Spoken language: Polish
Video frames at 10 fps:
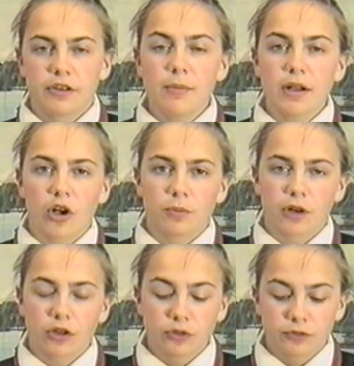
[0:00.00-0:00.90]
W ramach
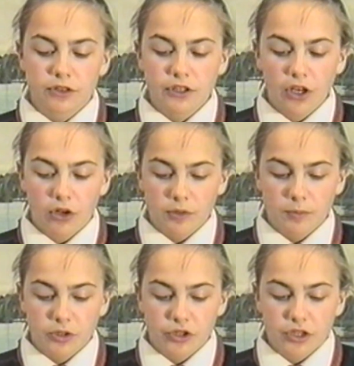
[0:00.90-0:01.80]
obchodów Dni
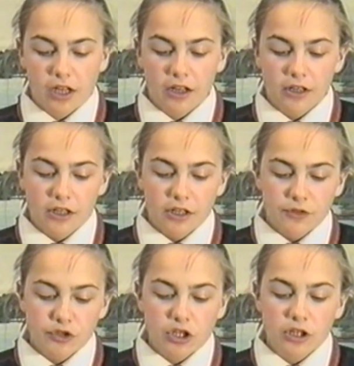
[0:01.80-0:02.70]
Olimpijczyka
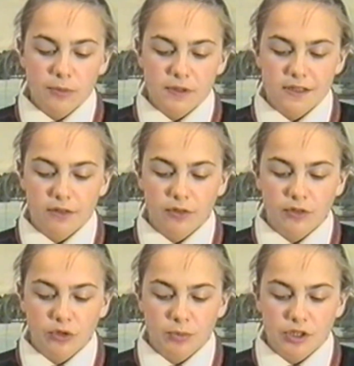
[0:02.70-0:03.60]
w Szkole
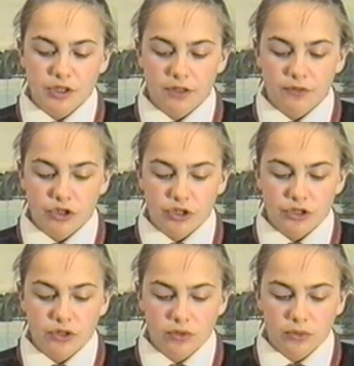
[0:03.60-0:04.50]
Podstawowej nr 7 w
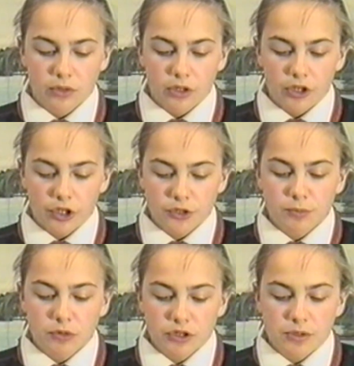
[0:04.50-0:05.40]
Szczecinku
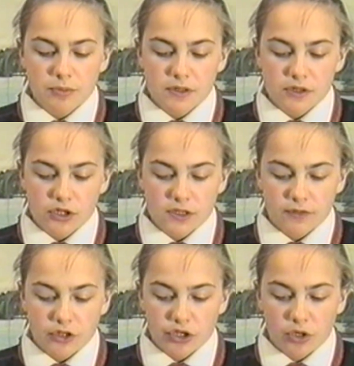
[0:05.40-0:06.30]
odbyły się
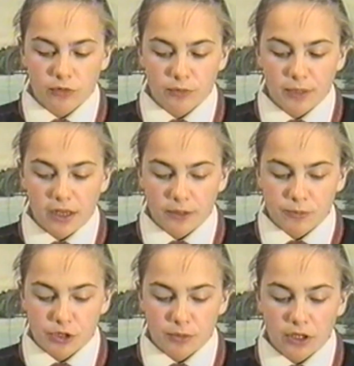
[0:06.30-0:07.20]
Mistrzostwa Szkół w
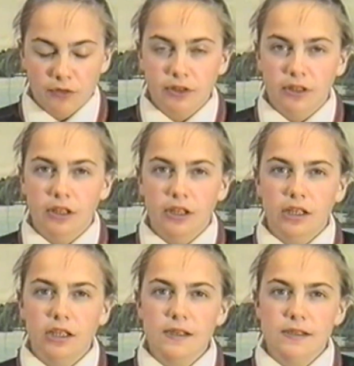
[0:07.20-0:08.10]
biegach przełajowych
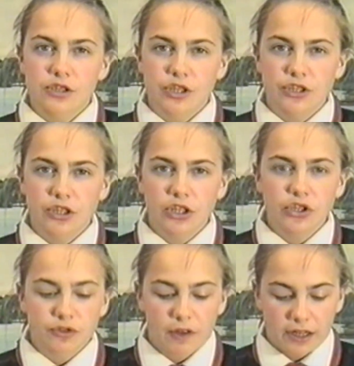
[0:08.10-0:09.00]
klas
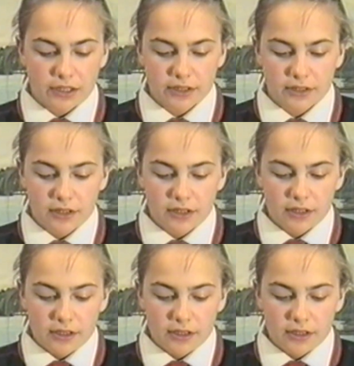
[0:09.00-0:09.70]
trzecich i czwartych.